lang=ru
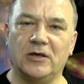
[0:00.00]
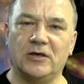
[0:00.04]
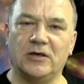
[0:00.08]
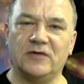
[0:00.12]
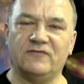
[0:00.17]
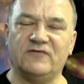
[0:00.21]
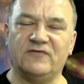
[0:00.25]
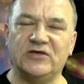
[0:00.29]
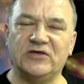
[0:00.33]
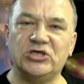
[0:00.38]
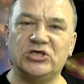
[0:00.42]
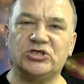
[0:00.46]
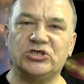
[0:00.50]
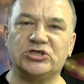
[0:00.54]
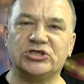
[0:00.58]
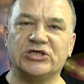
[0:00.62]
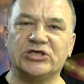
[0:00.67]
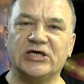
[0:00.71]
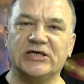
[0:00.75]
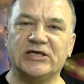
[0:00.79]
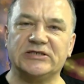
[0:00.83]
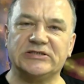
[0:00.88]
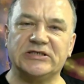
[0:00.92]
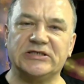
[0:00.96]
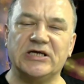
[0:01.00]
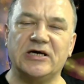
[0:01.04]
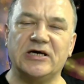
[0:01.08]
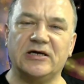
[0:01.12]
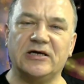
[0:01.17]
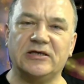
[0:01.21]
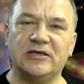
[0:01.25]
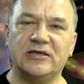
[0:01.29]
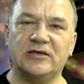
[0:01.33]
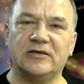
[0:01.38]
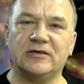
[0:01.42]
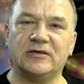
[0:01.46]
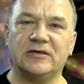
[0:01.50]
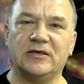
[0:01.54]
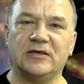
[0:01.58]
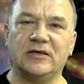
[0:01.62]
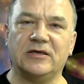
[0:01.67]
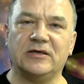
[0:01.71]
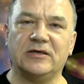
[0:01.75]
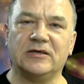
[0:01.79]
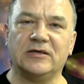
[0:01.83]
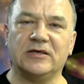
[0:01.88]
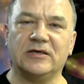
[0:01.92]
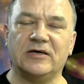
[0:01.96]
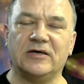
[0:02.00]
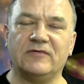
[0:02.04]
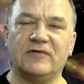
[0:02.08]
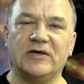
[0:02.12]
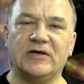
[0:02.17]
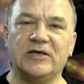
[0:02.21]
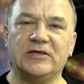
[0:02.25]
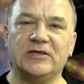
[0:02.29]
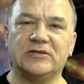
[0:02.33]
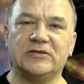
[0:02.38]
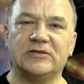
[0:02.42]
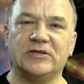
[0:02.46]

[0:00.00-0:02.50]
Ведическое знание – говорит